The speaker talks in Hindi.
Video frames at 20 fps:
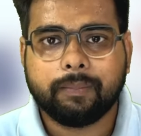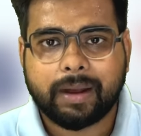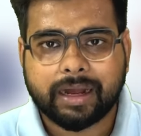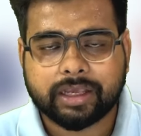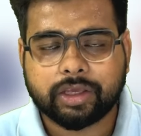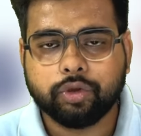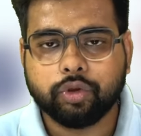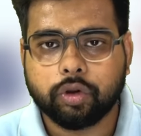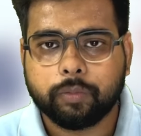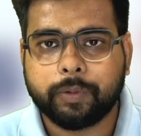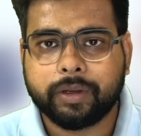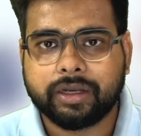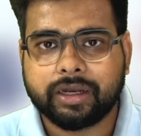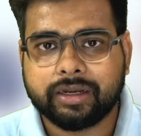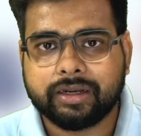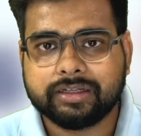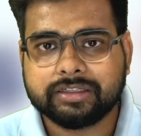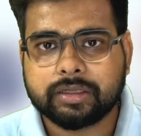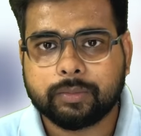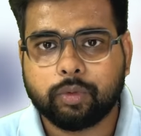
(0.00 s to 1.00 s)
बाकी यूरोपियन
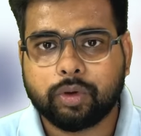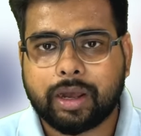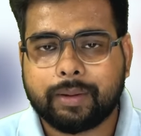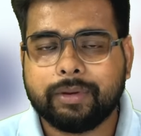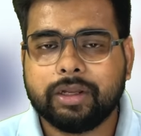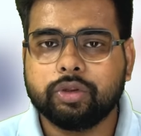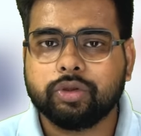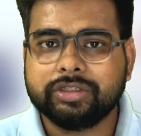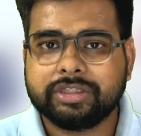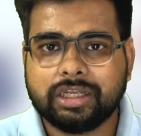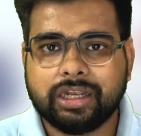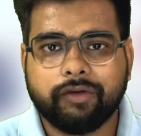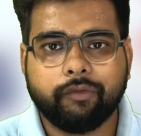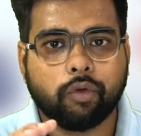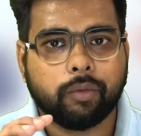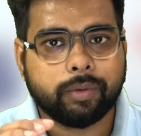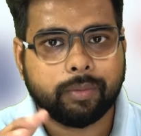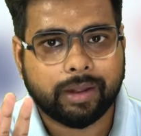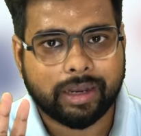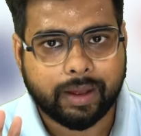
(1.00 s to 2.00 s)
कंट्रीज के मुकाबले तो इसीलिए वो
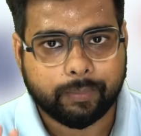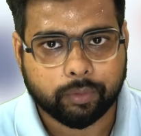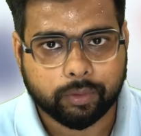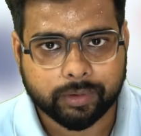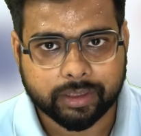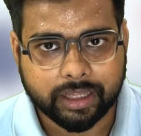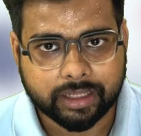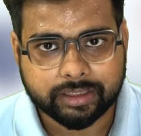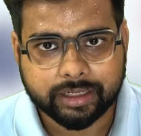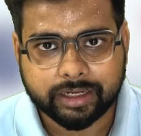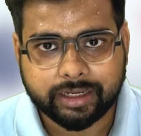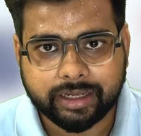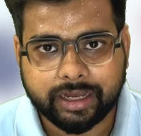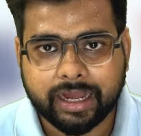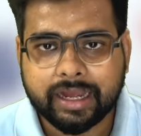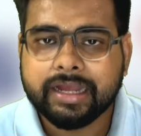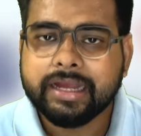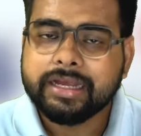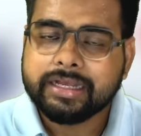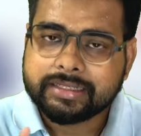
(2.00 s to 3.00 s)
भी मैंने आपको बता दिया ठीक है
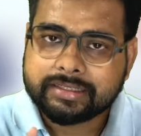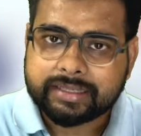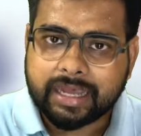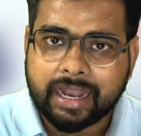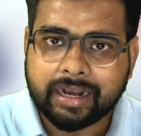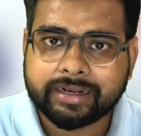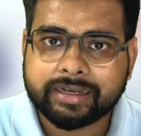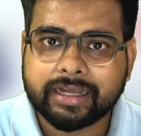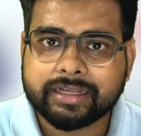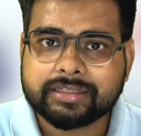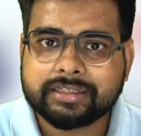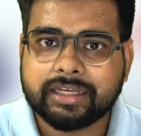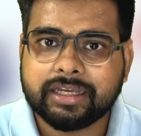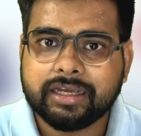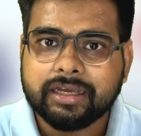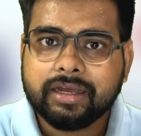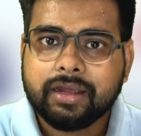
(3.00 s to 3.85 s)
सैलरी अच्छी